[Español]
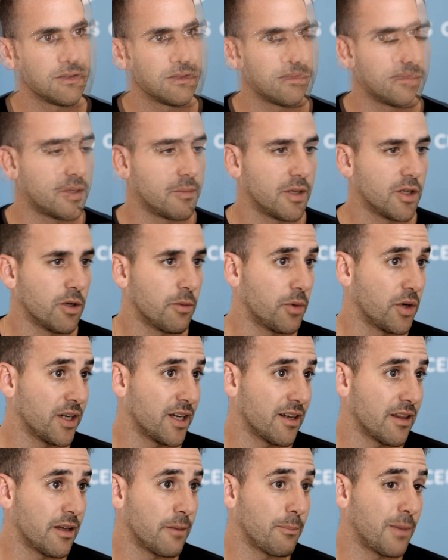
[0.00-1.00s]
Primero
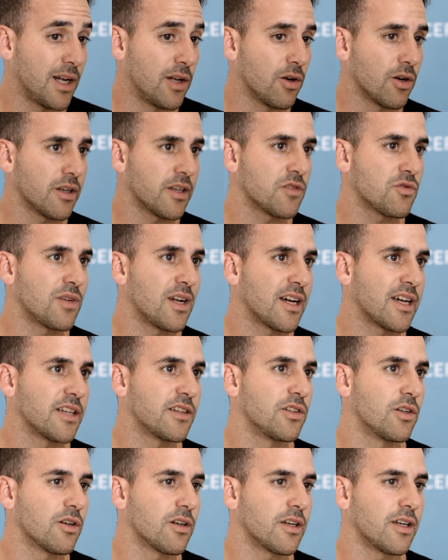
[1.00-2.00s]
poner de en valor que es una
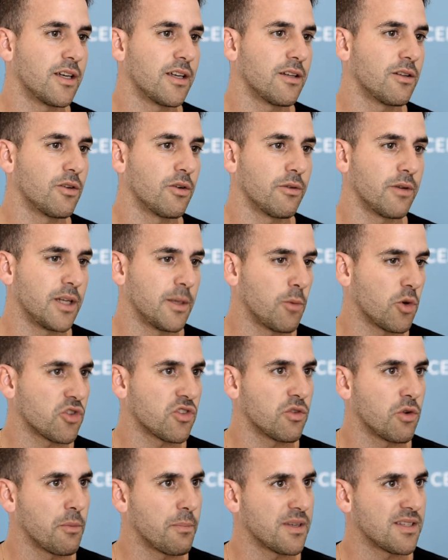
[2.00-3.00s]
gestión que no
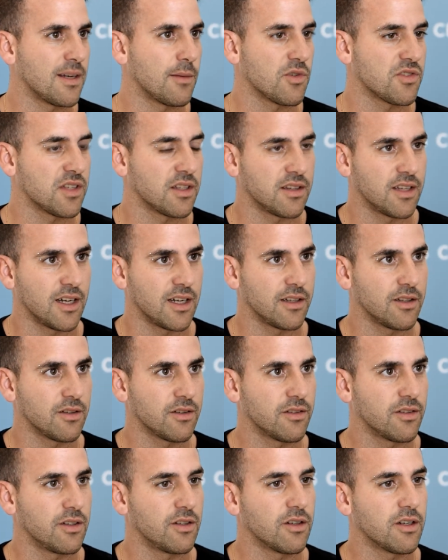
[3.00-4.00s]
venimos, no empezamos este año,
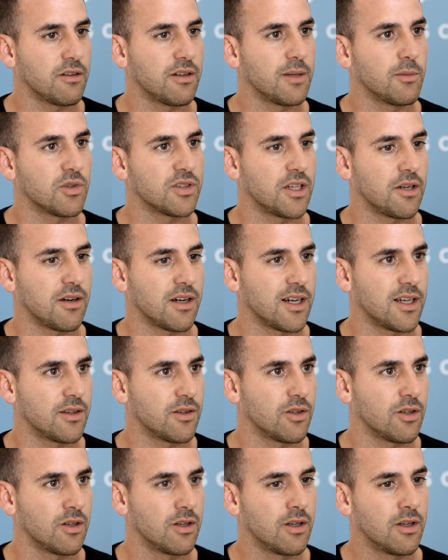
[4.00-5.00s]
sino que venimos
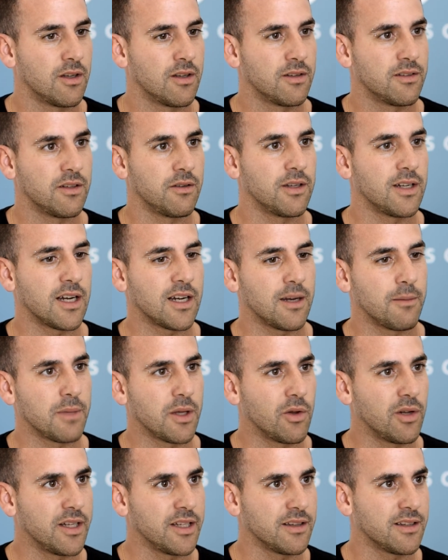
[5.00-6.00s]
trabajando, si bien ha
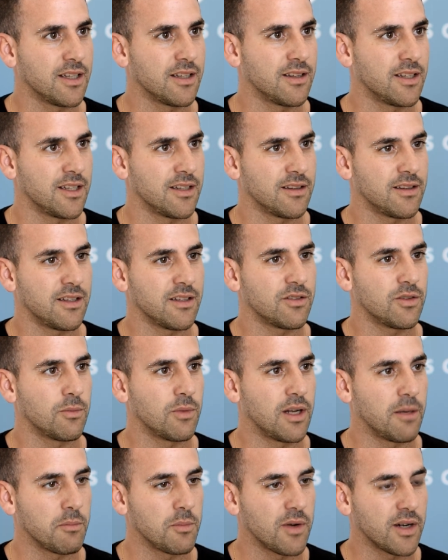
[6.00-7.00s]
cambiado el intendente, somos
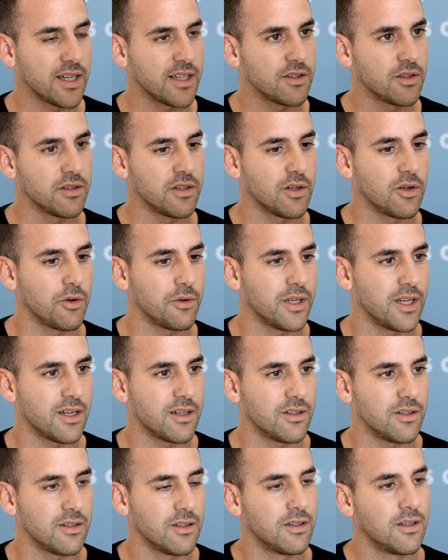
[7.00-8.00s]
la misma gestión de
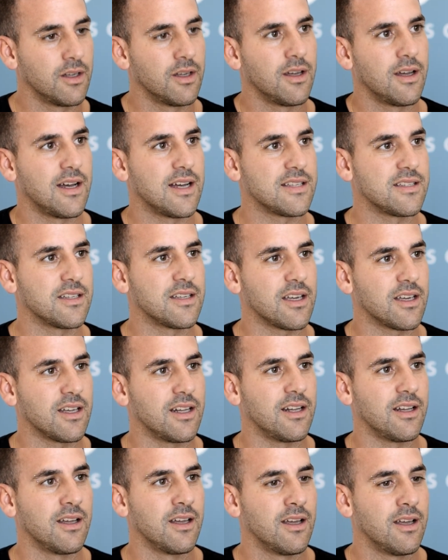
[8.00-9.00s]
gobierno, así que,
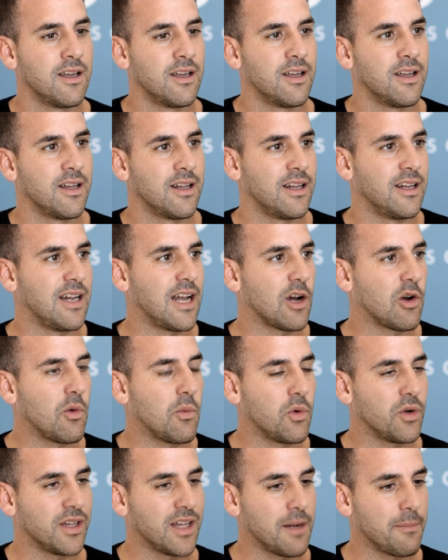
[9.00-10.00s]
que la
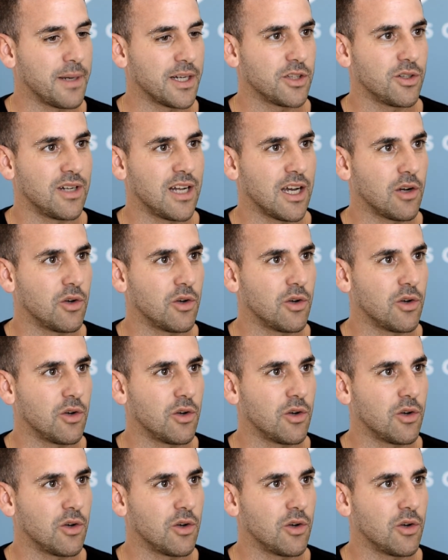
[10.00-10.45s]
comunidad del Partido de la